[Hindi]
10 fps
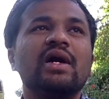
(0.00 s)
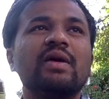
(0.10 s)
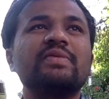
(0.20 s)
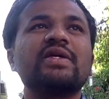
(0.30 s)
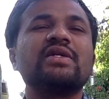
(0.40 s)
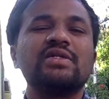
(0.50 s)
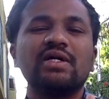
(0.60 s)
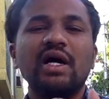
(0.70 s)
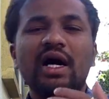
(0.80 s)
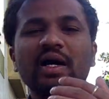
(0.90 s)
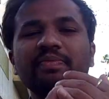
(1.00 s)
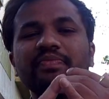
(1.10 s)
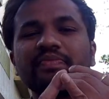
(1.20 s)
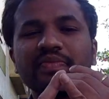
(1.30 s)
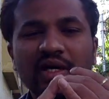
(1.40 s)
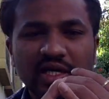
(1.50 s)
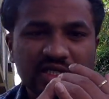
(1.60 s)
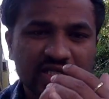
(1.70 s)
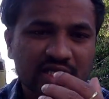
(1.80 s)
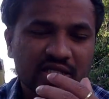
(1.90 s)
अब देखिए आप अगर
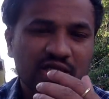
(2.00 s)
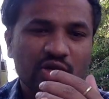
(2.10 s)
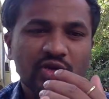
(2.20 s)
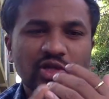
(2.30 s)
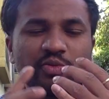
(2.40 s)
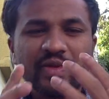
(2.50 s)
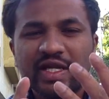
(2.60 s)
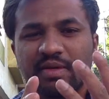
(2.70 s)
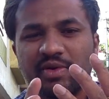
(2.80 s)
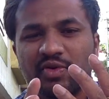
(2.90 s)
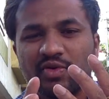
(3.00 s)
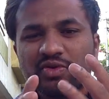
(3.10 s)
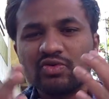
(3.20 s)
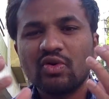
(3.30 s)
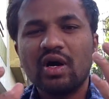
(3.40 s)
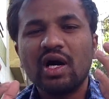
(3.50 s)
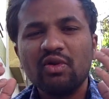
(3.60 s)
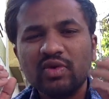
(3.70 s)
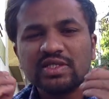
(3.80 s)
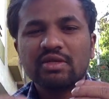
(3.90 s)
सीखने जा रहे हो या तो मीटिंग में हो तो
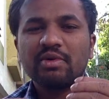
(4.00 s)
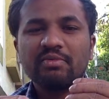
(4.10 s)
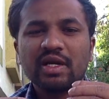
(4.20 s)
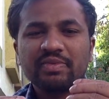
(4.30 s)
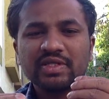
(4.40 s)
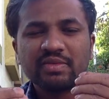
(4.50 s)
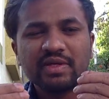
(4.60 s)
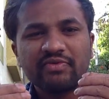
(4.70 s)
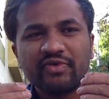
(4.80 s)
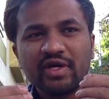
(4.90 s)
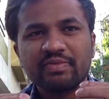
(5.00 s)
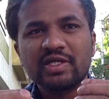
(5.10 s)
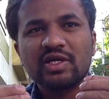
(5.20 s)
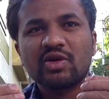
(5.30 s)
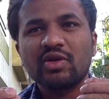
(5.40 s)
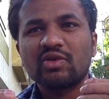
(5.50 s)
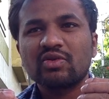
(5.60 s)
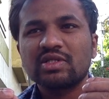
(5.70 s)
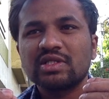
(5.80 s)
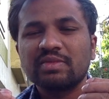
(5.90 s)
ऑलवेज रिमेंबर आप किसी भी फेयर पे जा रहे हो या
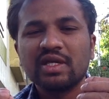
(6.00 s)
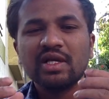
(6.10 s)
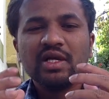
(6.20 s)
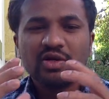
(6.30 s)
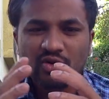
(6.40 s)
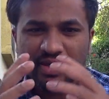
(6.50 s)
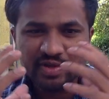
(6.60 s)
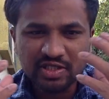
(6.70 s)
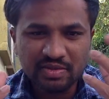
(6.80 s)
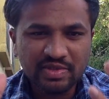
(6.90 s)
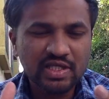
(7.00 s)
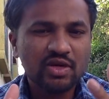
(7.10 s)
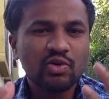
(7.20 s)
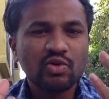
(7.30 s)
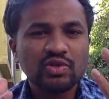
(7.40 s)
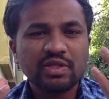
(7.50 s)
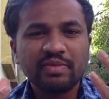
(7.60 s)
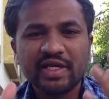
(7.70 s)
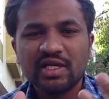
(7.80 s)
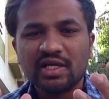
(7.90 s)
तो किसी भी कोलेब्रेशन में जा रहे हो लोगों से
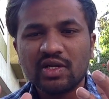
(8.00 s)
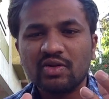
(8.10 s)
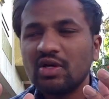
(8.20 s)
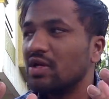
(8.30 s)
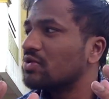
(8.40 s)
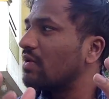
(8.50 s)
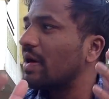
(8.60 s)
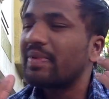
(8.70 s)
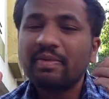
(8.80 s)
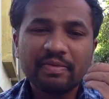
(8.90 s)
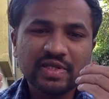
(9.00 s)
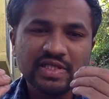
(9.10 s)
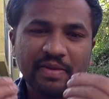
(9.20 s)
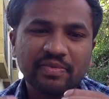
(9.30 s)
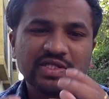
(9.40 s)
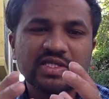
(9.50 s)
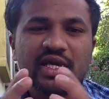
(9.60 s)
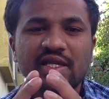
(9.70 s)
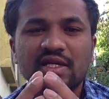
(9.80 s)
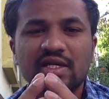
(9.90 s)
मीटिंग कर रहे हो तो वहाँ पे आप अपने सैंपल्स
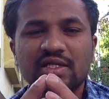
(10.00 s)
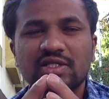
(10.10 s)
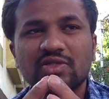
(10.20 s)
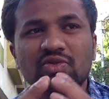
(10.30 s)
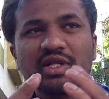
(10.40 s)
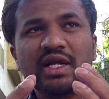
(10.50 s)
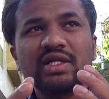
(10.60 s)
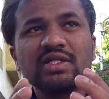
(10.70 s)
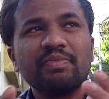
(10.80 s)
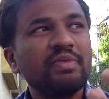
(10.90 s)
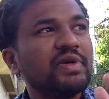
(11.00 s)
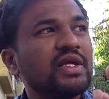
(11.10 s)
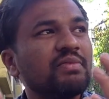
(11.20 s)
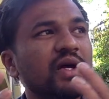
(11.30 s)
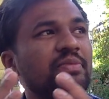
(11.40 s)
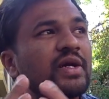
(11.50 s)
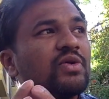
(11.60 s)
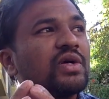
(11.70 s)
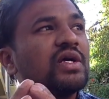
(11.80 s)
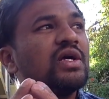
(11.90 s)
कैरी कर लीजिए सो दैट जब भी मीटिंग में आप
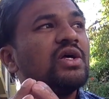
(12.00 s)
बैठोगे